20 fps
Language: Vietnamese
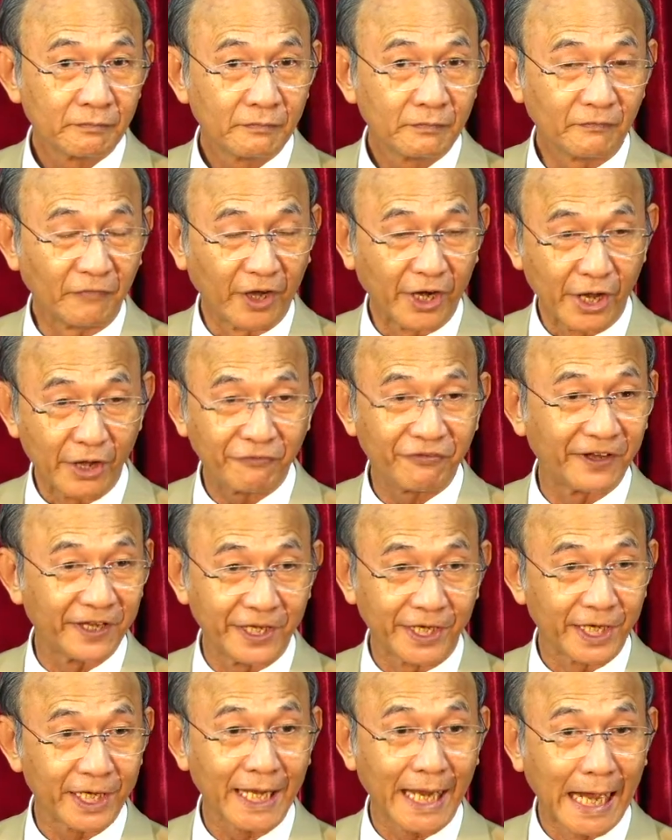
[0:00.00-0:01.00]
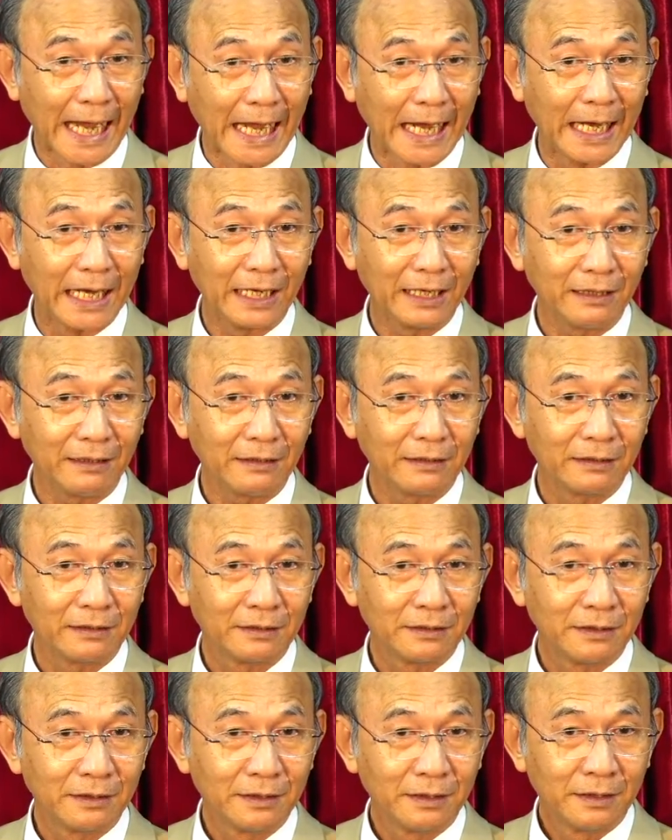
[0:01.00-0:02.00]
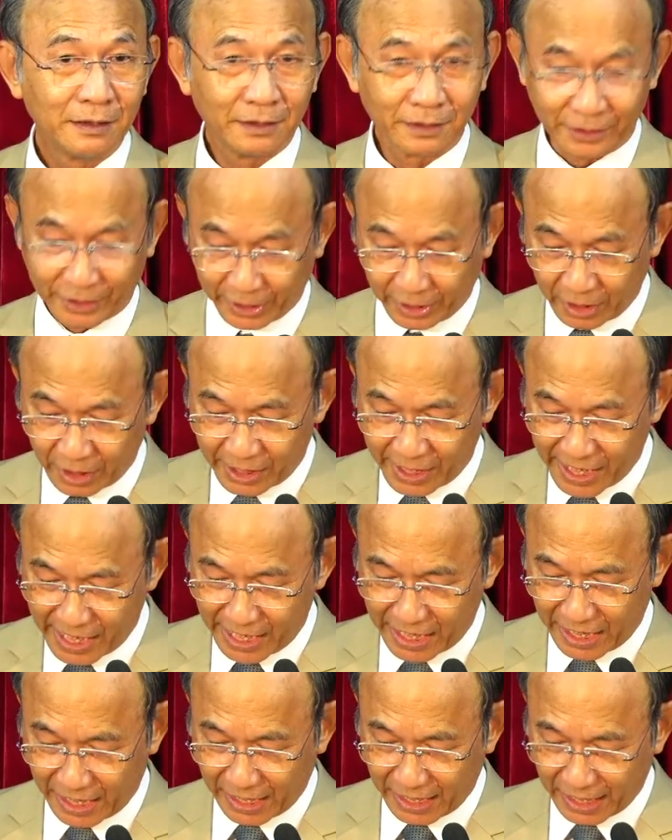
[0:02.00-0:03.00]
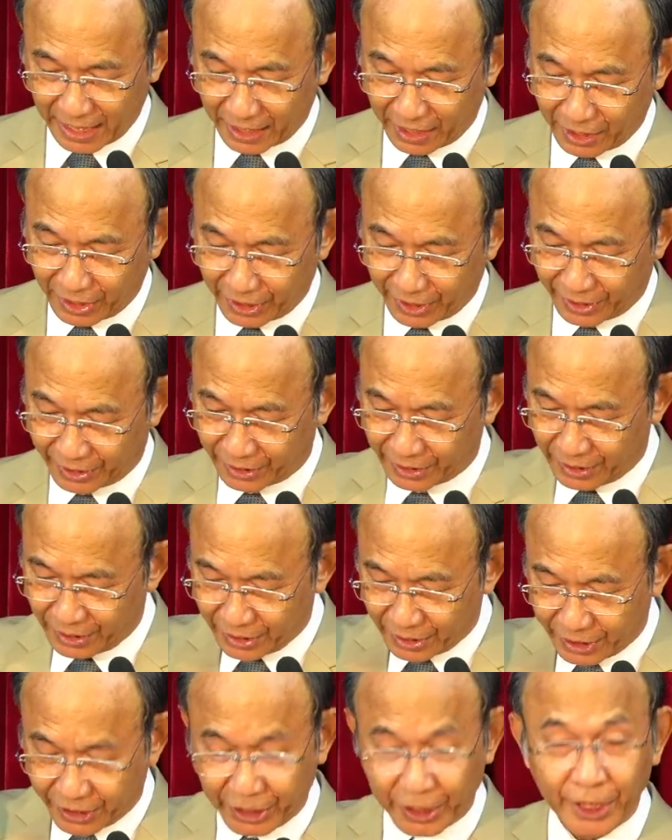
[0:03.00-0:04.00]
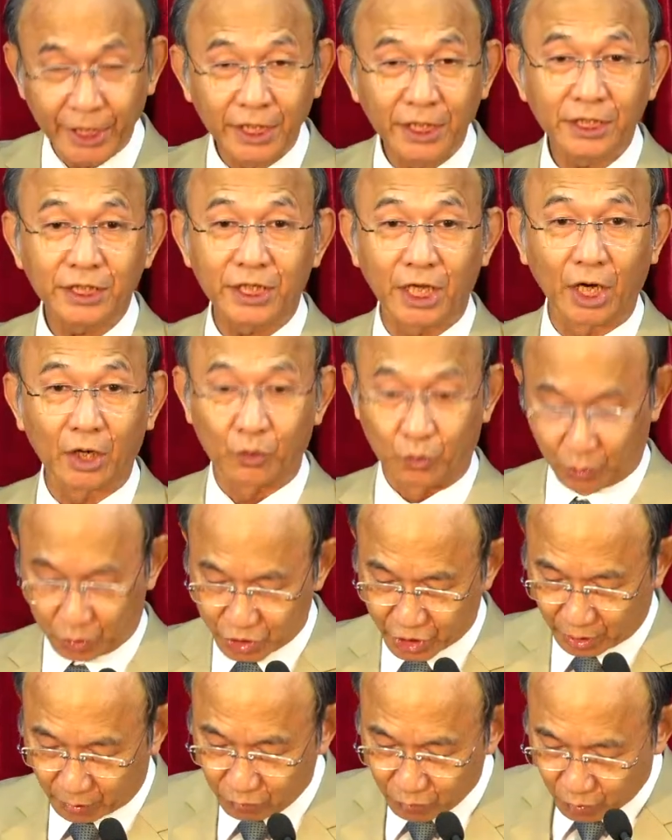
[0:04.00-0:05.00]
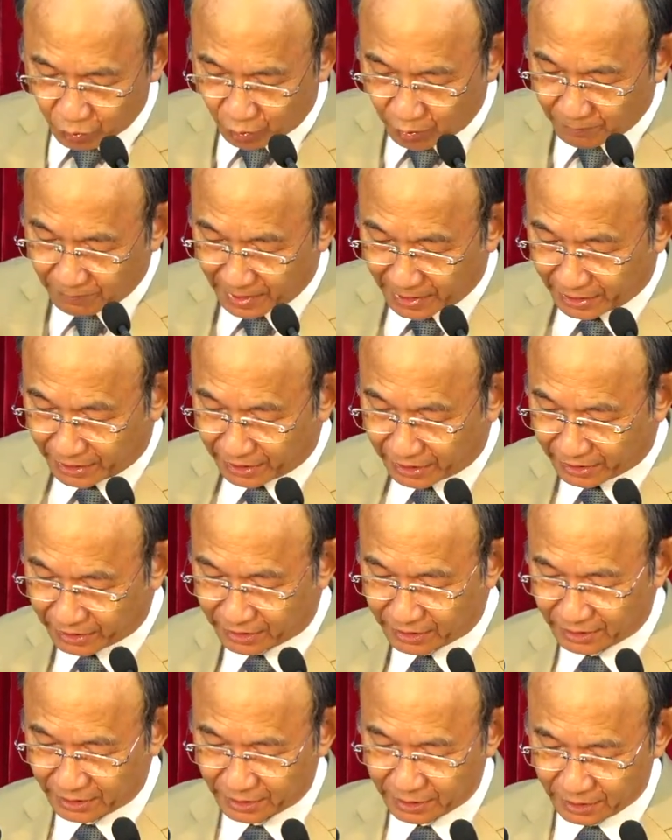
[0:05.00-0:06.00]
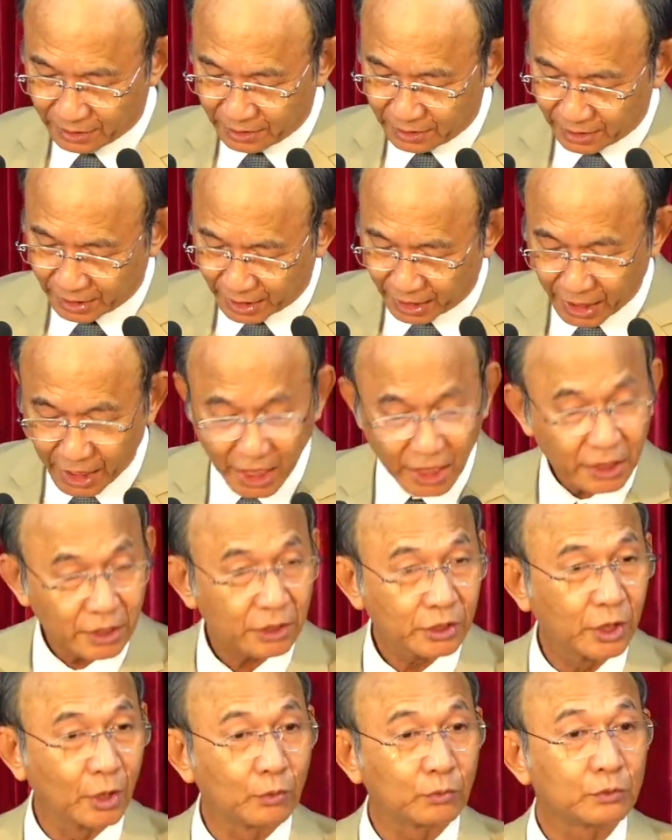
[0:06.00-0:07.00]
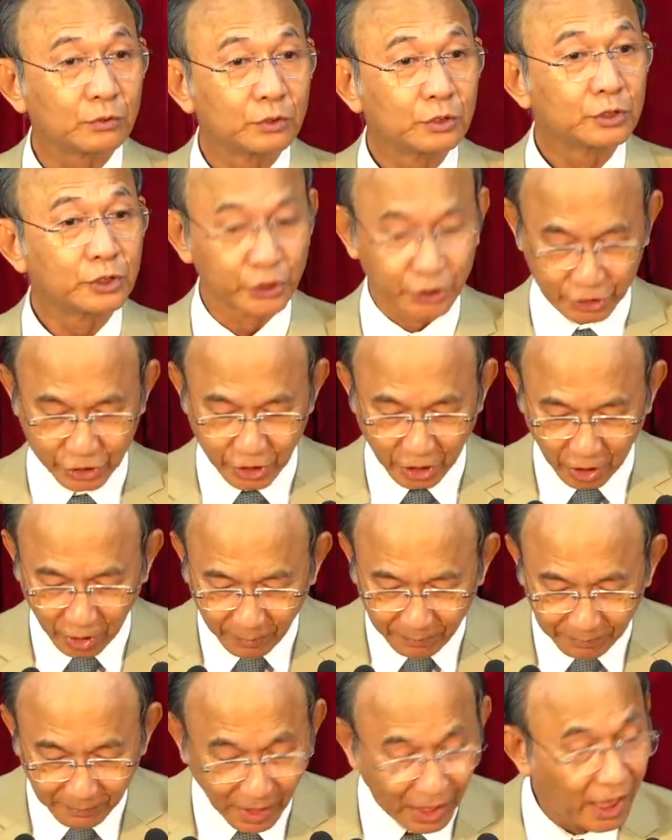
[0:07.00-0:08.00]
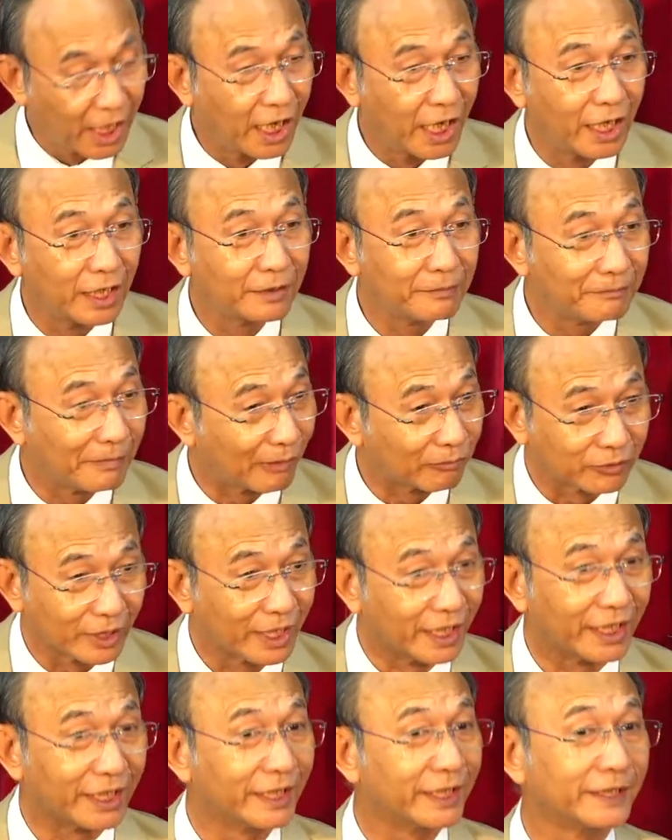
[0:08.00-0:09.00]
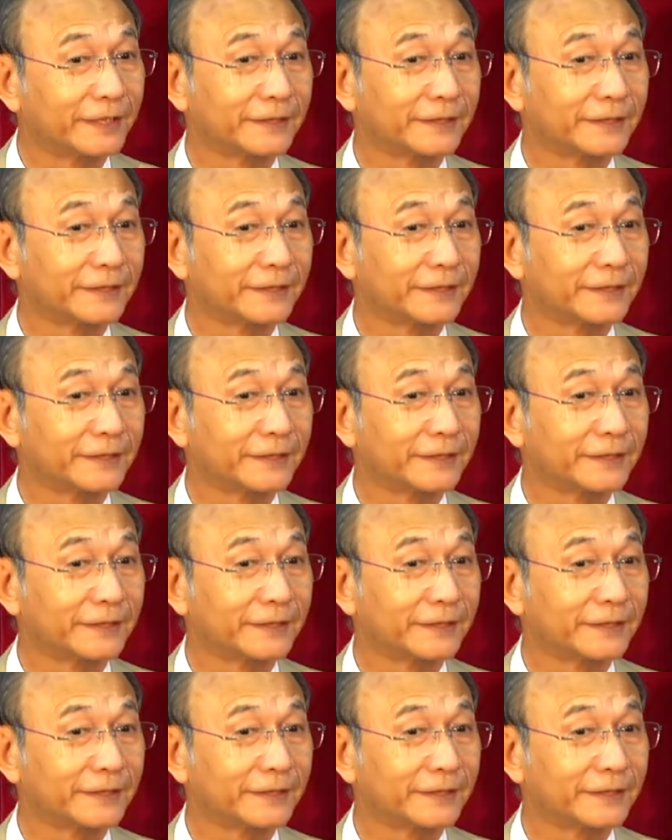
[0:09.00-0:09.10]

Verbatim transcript: Và nếu phải diễn giải, thì người này là người khiến cho cuộc sống của mình kết thúc sớm hơn mong đợi.